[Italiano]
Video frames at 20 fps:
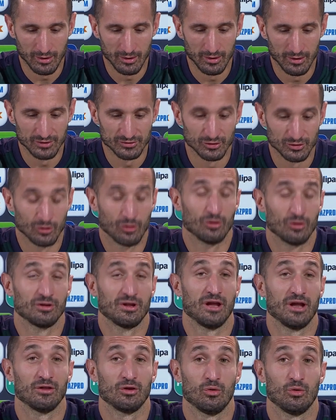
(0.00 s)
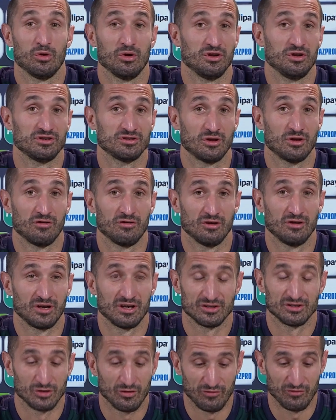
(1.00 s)
sono contento di quello che sto, che
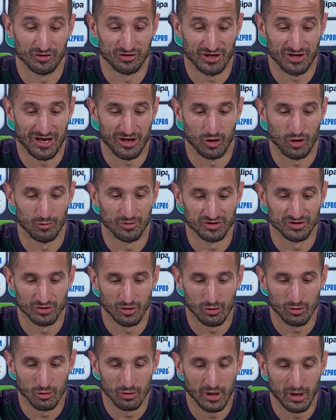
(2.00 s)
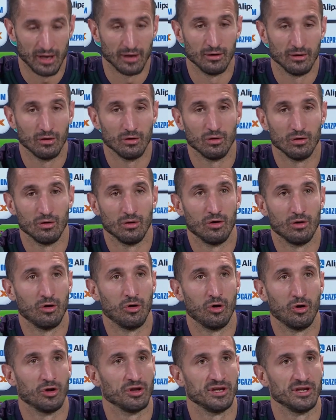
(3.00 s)
sto facendo, mi sto godendo
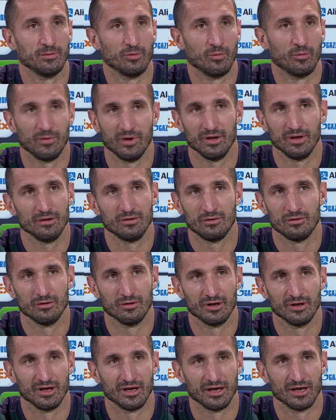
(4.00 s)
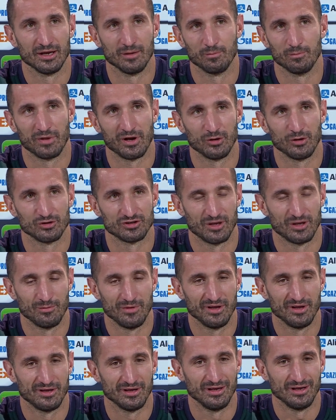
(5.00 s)
ogni momento e
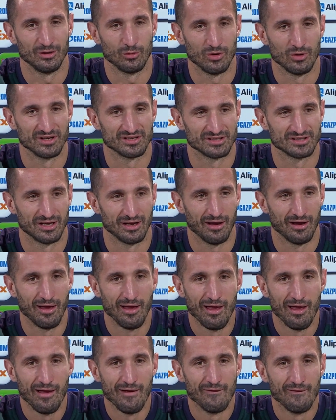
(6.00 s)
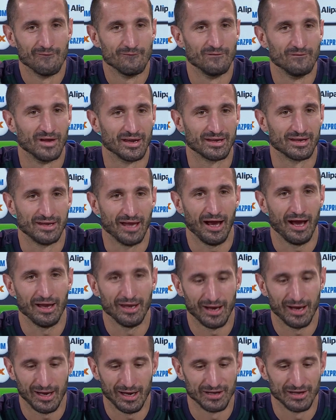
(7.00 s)
paradossalmente di questa
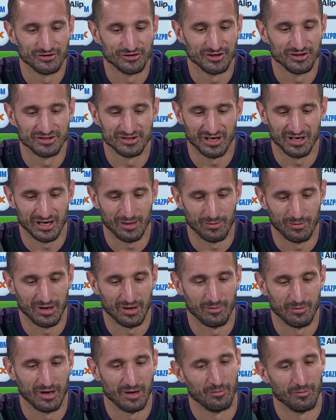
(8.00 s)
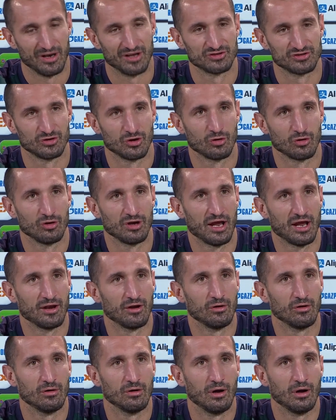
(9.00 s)
vecchiaia calcistica me la, me la sto
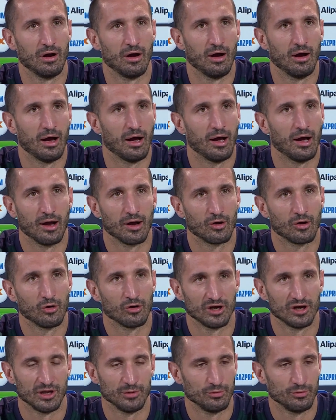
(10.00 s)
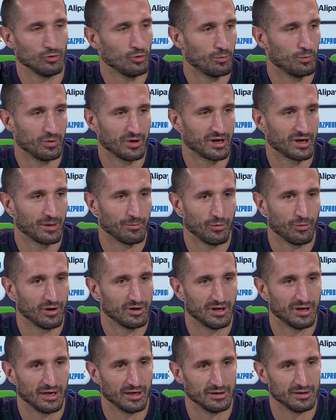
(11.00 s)
godendo ancora di più perché poi
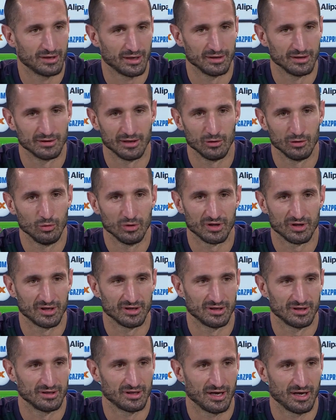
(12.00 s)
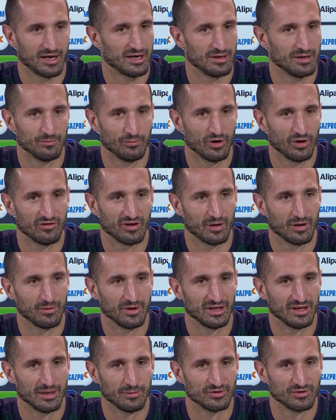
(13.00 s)
dai 32-33 anni in poi
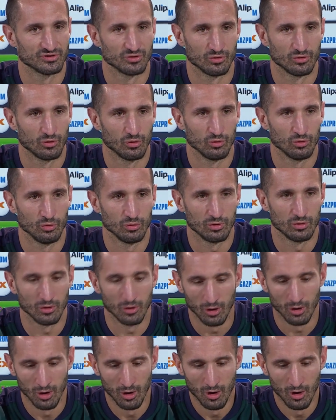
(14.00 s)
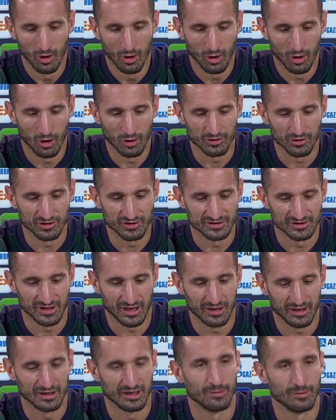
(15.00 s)
veramente mi sono goduto ogni
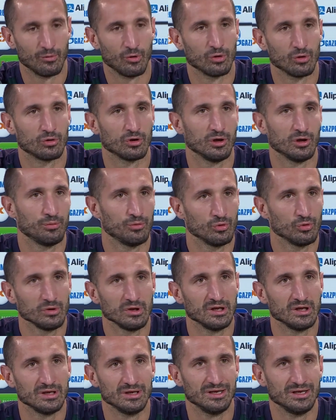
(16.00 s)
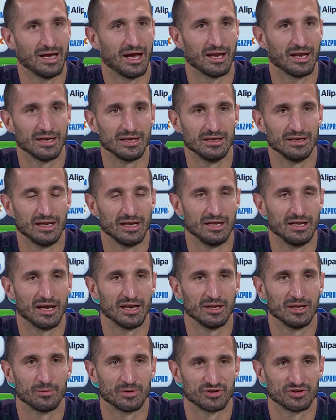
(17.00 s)
istante molto di più di, di anni, degli
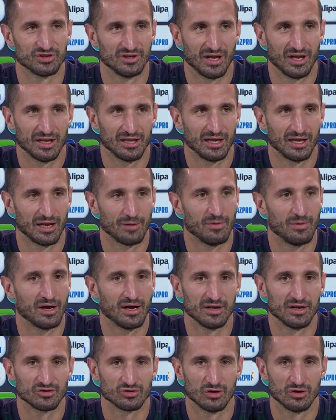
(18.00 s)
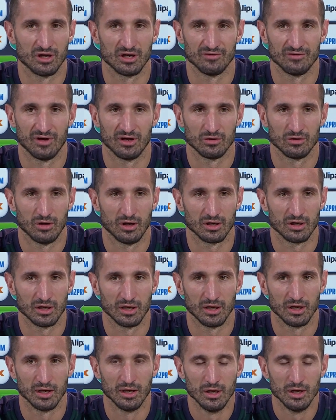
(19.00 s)
anni precedenti che magari sono arrivato
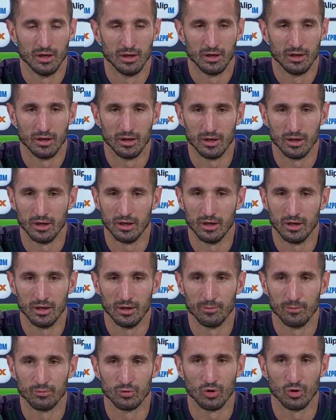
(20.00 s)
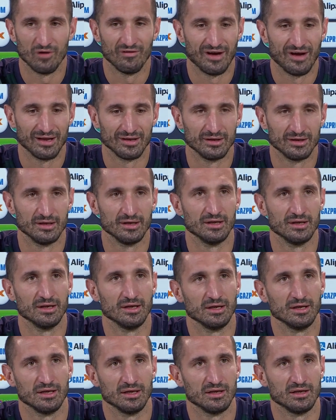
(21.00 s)
anche eh, più
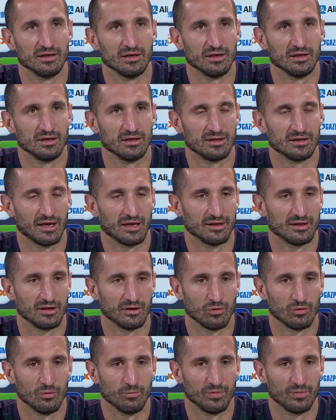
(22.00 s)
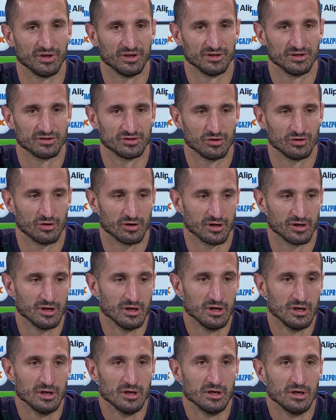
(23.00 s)
avanti in tante competizioni.
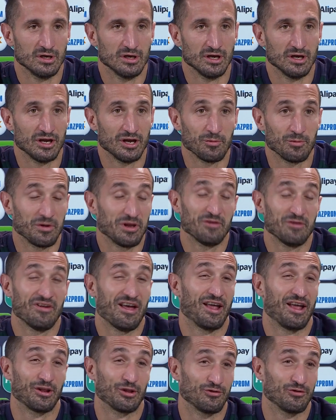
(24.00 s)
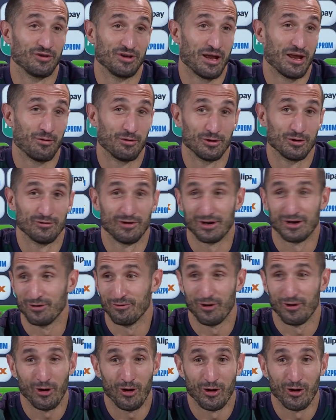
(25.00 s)
E mi diverto, vediamo dove
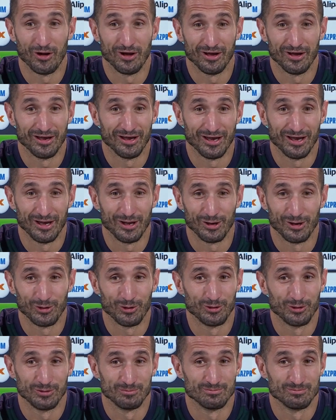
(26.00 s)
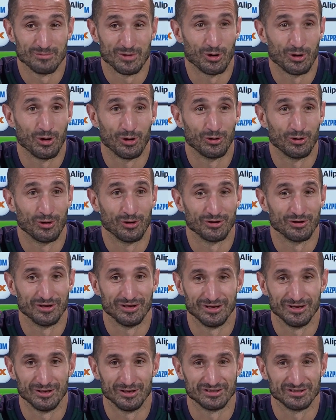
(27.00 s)
arriverò e mi godo
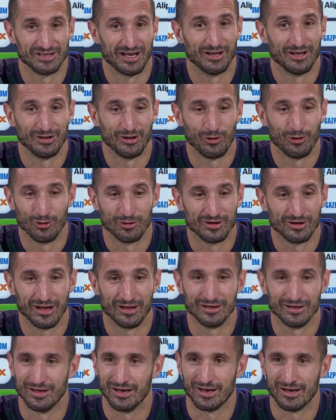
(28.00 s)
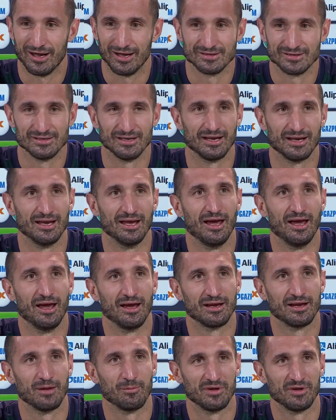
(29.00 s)
ogni istante con tanti ragazzi che,
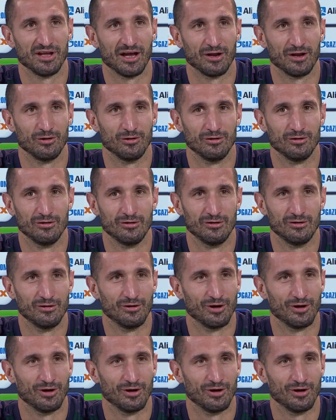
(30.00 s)
che mi danno